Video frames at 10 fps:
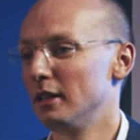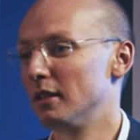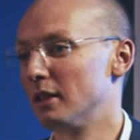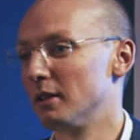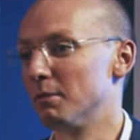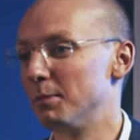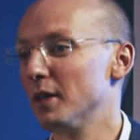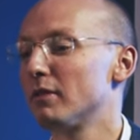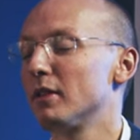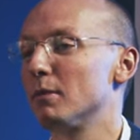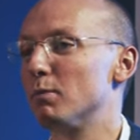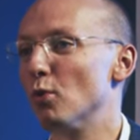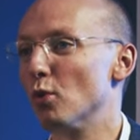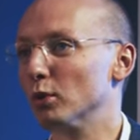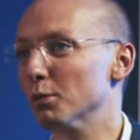А, первое
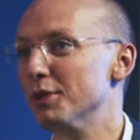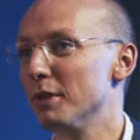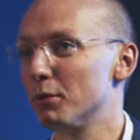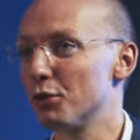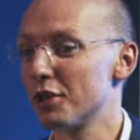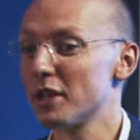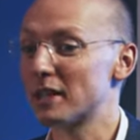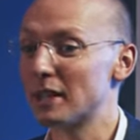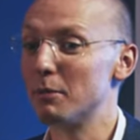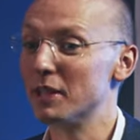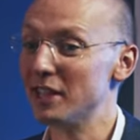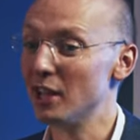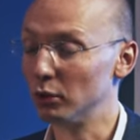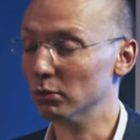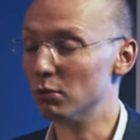по глубине погружения, самое
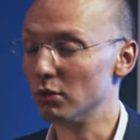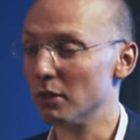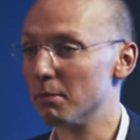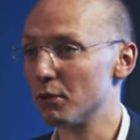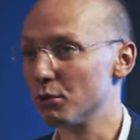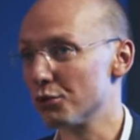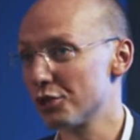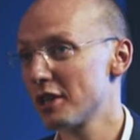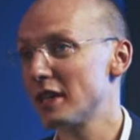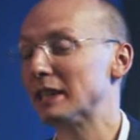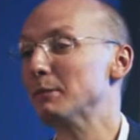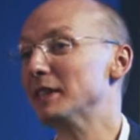неглубокое погружение – это